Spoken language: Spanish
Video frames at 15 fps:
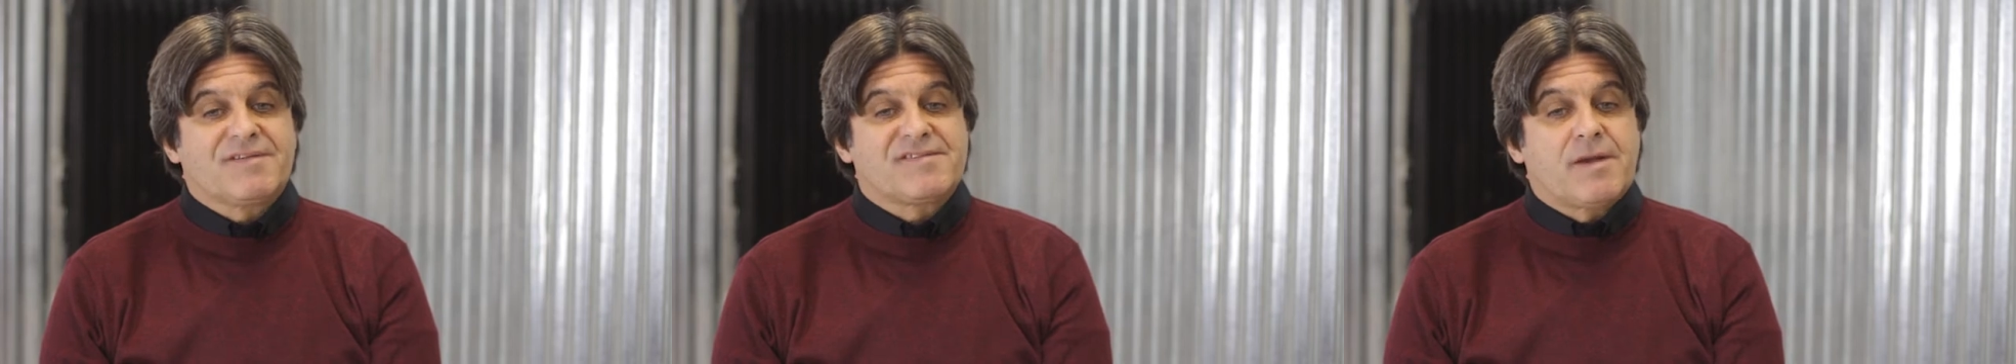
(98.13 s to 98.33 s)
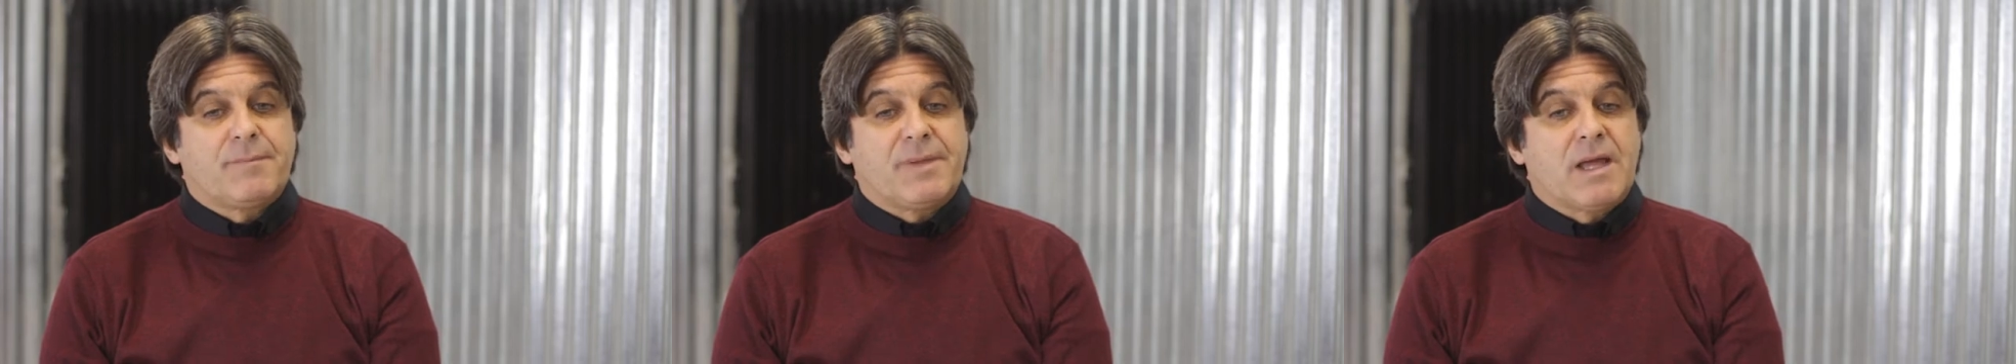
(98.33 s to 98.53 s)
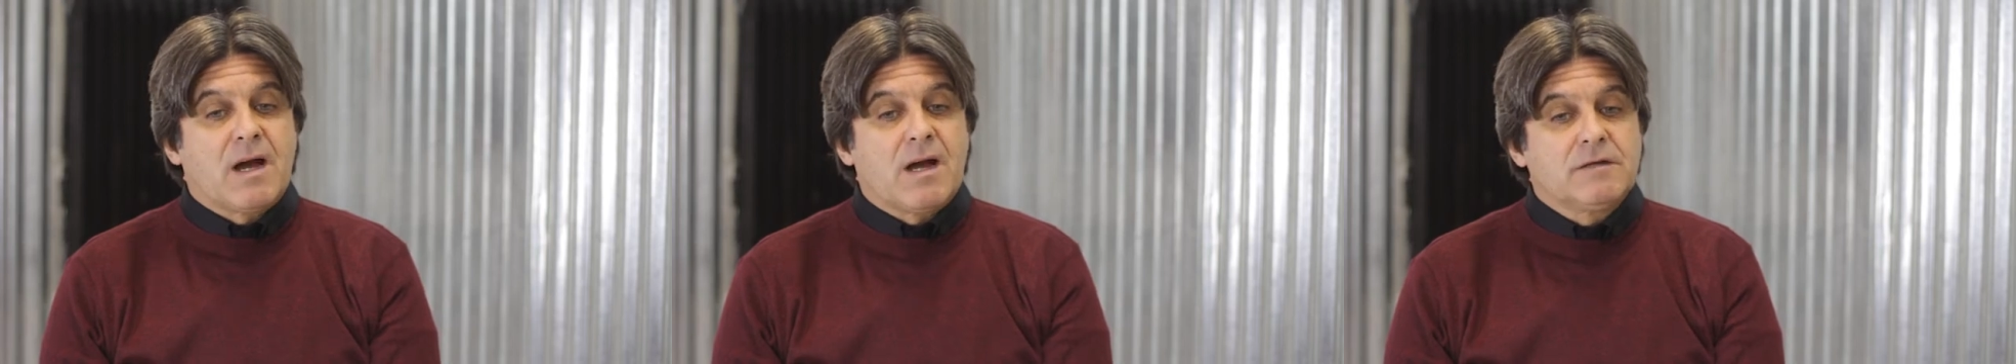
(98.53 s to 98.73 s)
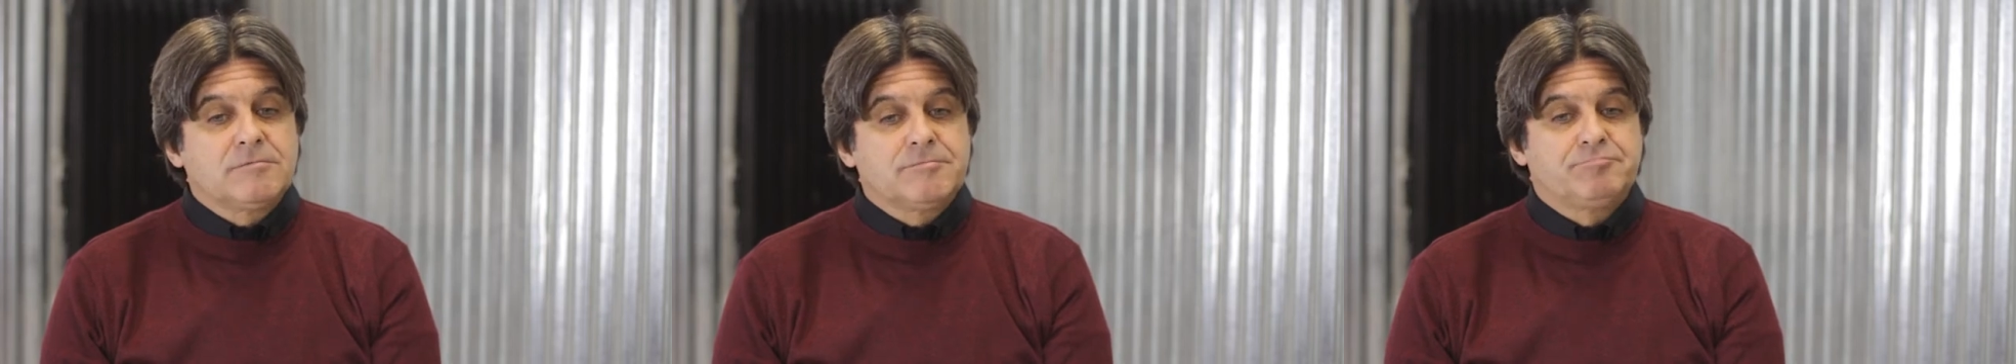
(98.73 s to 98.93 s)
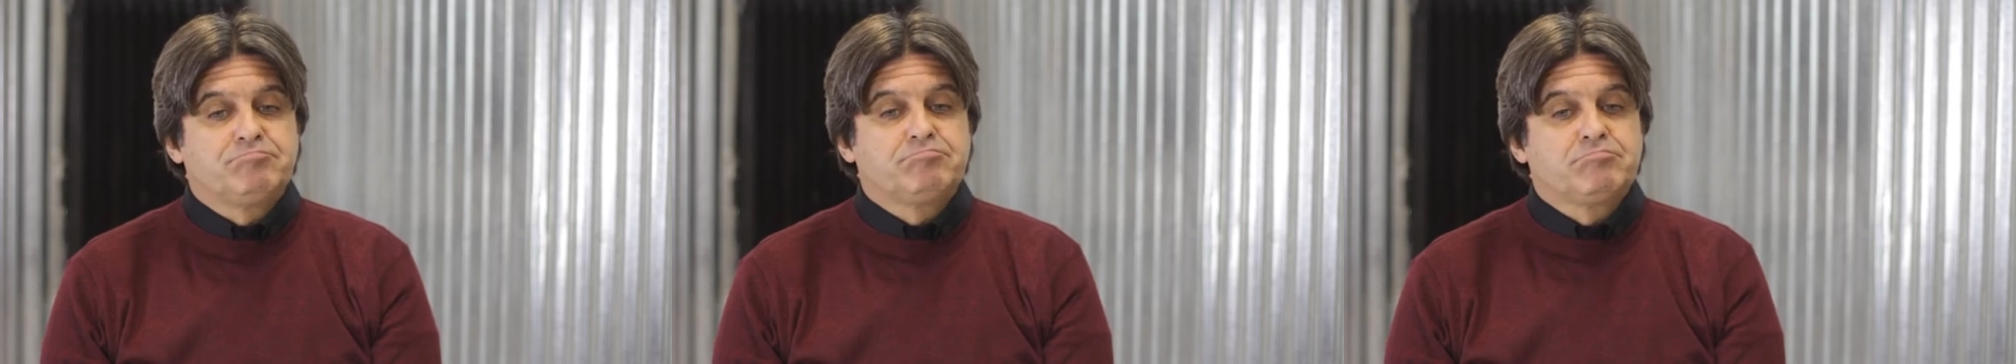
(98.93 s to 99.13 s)
Zapicán,
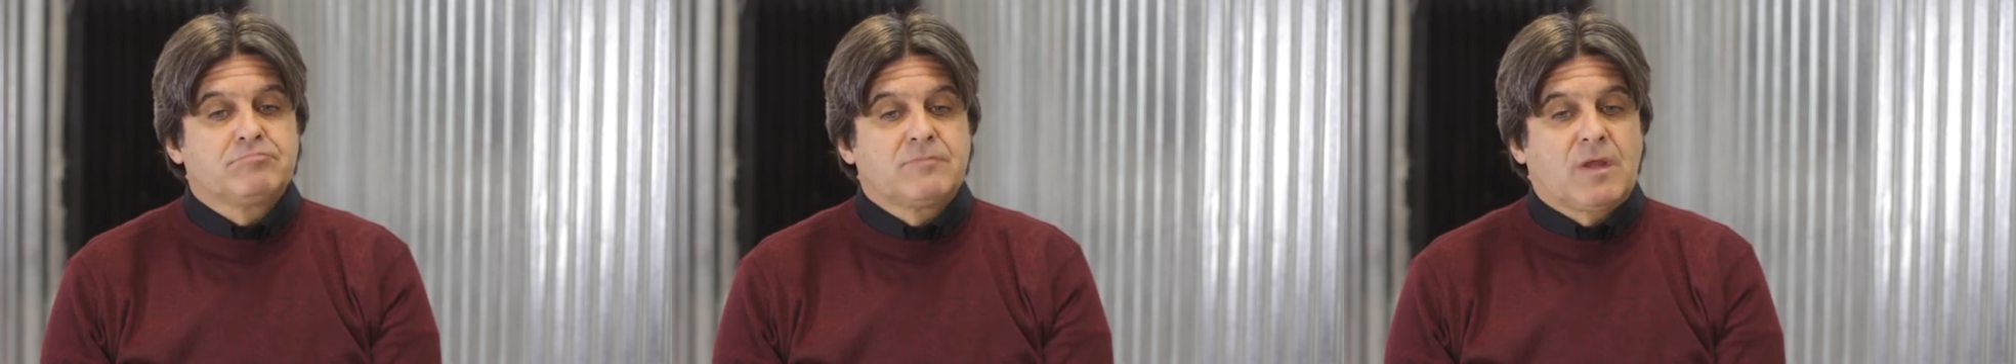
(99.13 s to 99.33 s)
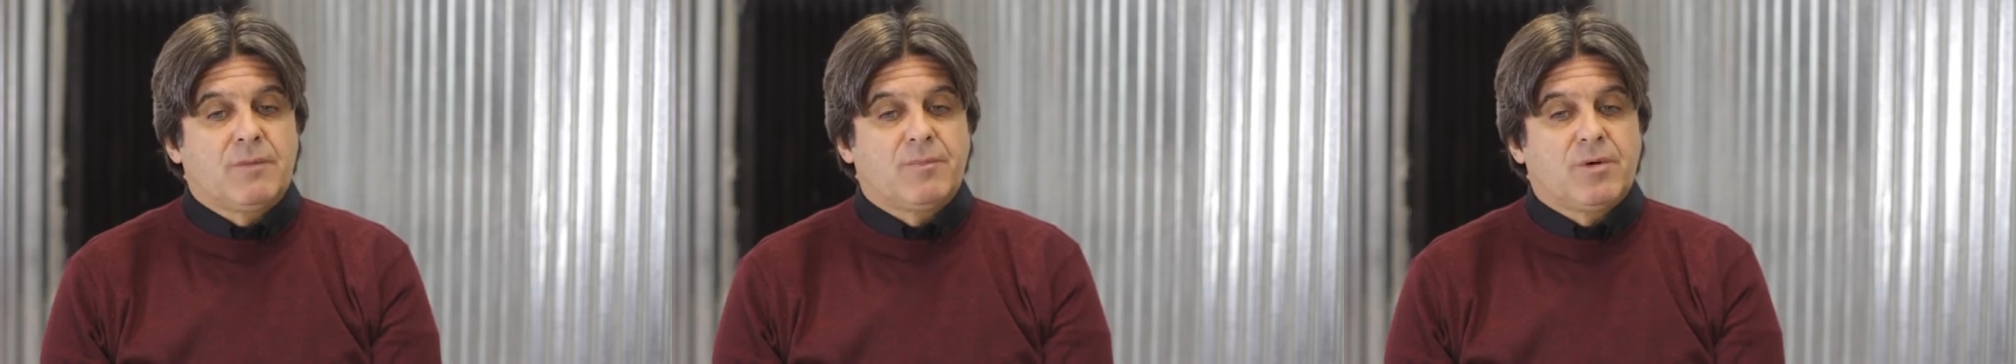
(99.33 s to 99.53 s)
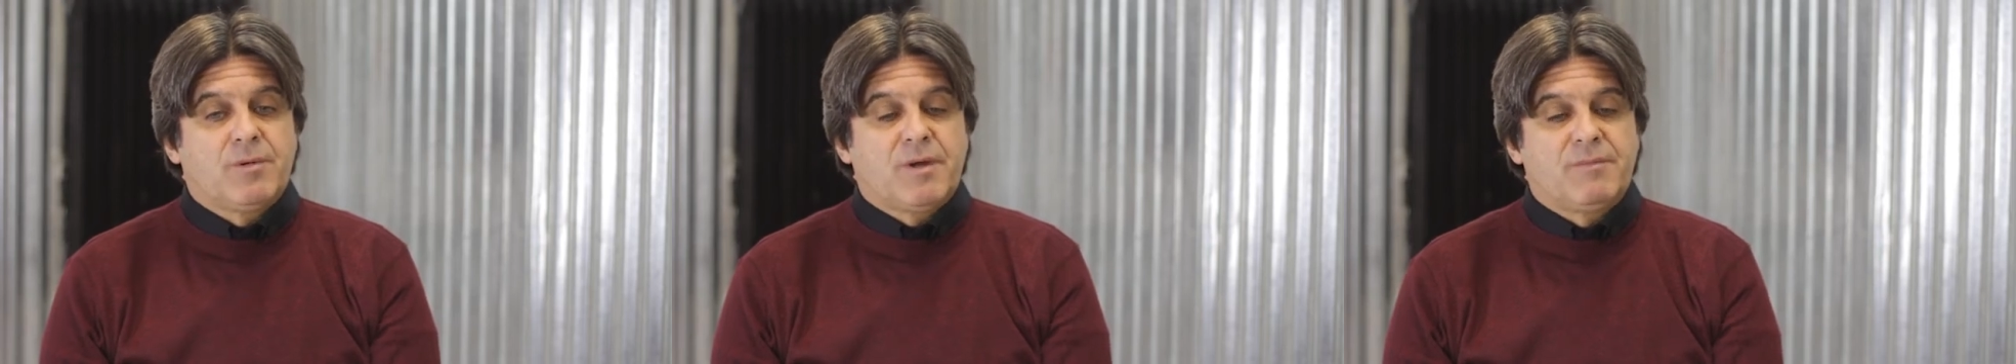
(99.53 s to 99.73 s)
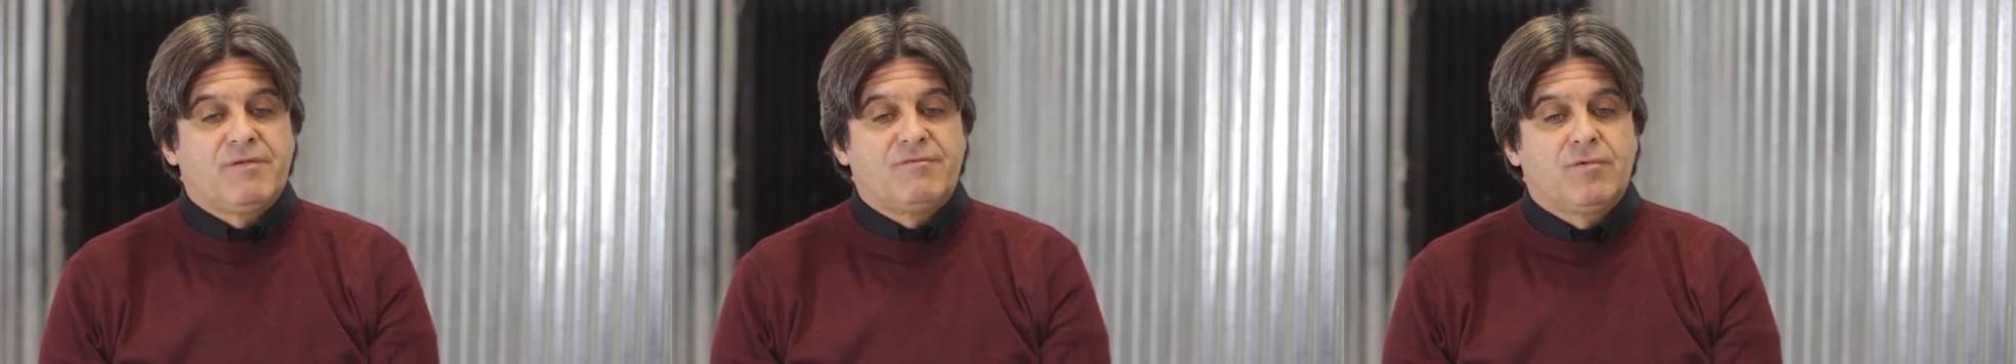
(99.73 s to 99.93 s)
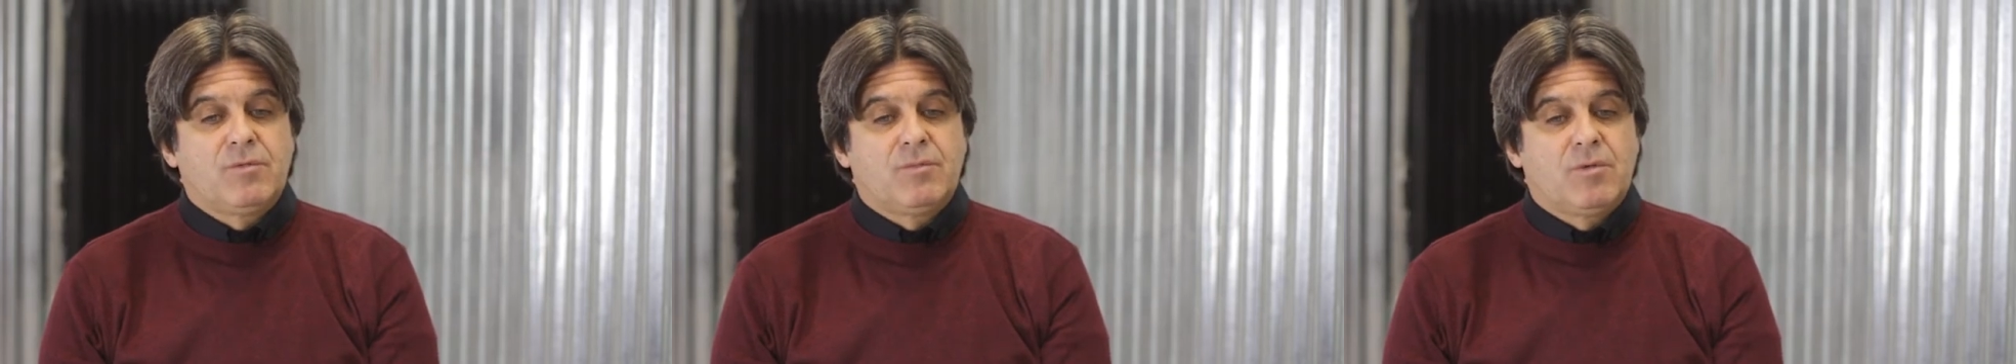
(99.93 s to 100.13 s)
equipo baby
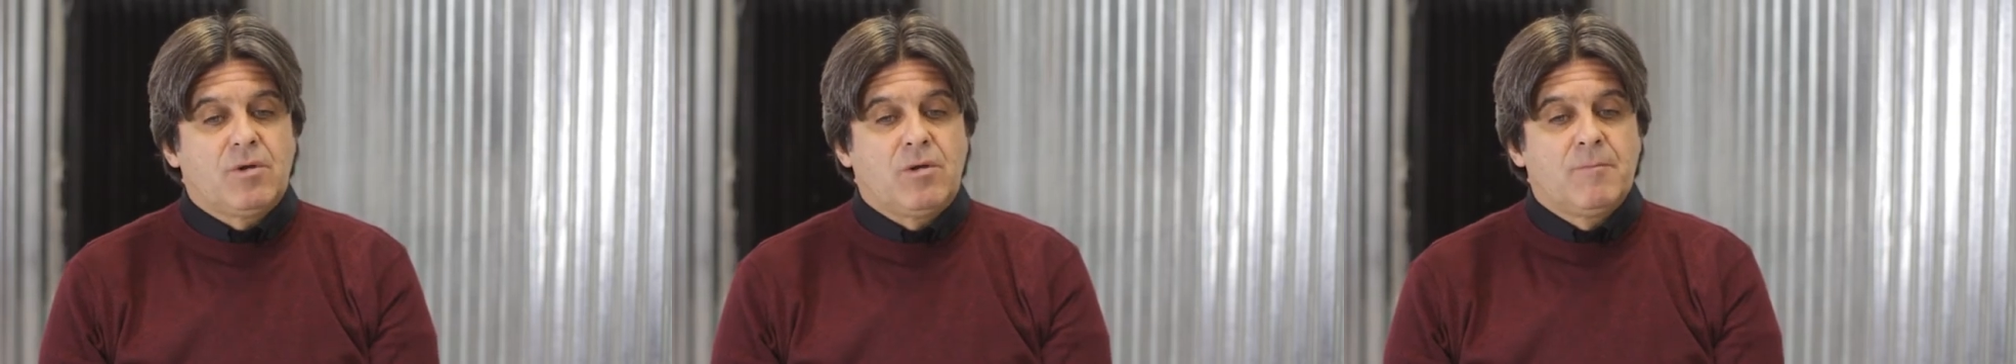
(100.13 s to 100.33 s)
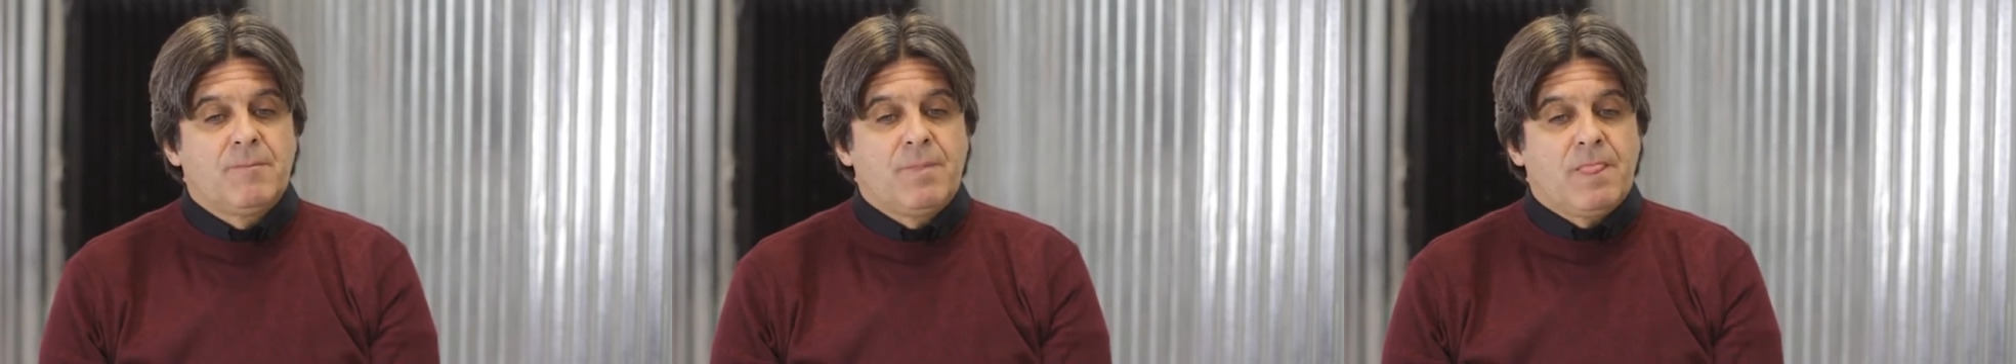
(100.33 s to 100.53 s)
fútbol.